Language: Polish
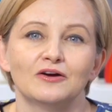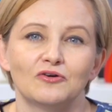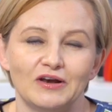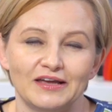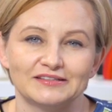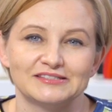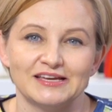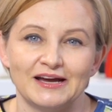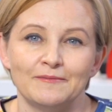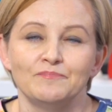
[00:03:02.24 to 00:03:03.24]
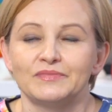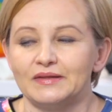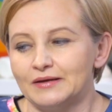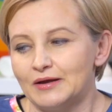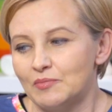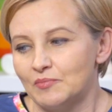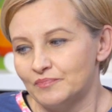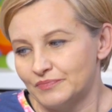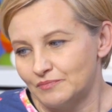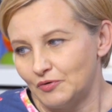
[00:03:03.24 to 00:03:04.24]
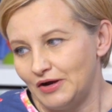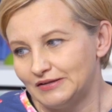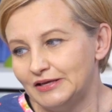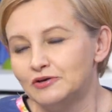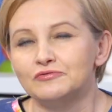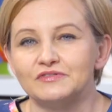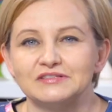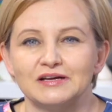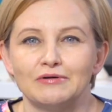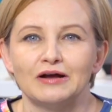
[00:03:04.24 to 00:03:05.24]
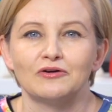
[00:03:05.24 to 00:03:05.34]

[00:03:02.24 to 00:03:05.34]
kolekcja e, bohaterów i cała